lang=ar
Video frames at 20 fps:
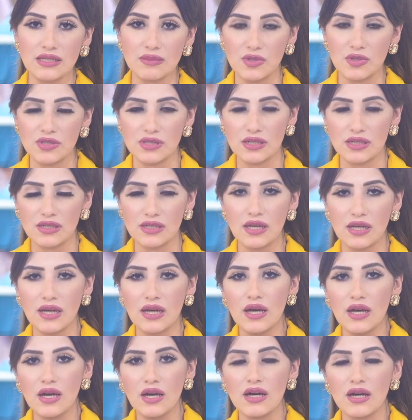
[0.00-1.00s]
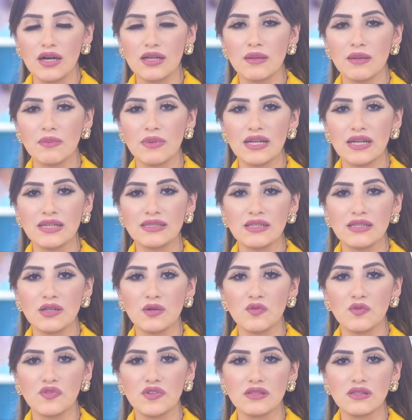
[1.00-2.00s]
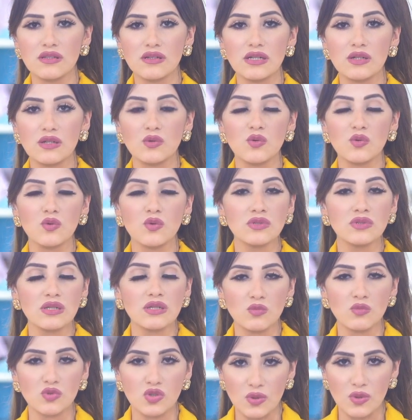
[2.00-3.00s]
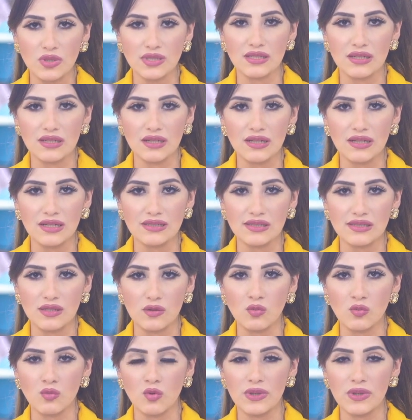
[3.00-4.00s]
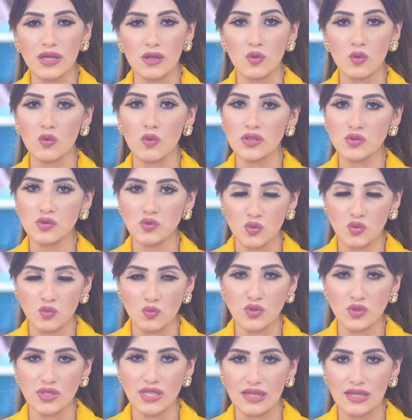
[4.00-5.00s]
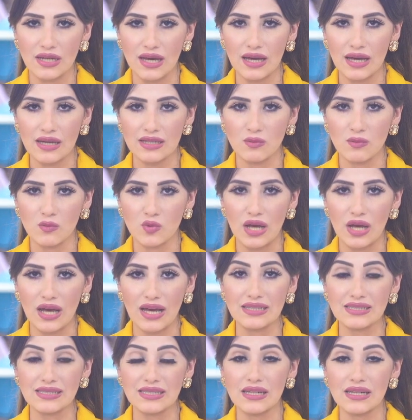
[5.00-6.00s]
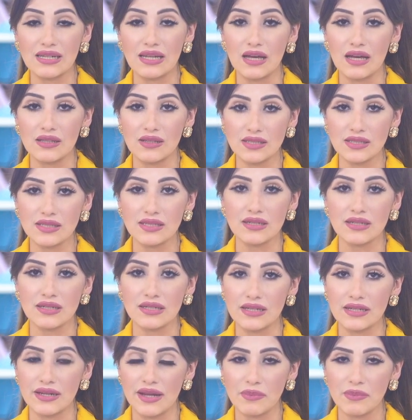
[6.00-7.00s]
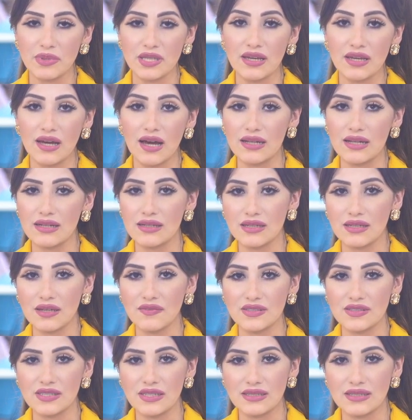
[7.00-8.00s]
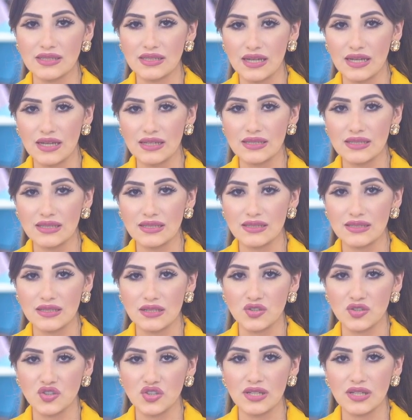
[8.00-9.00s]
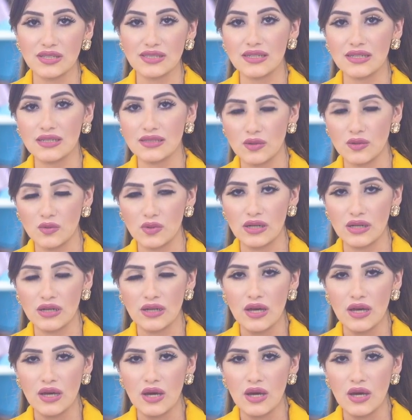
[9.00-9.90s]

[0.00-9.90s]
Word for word: الماضيه قال البيان انه في اطار الجهود المتوصلة التي تقوم بها القوات المسلحه لملاحقه العناصر الارهابيه على كافه الاتجاهات الاستراتيجيه للدوله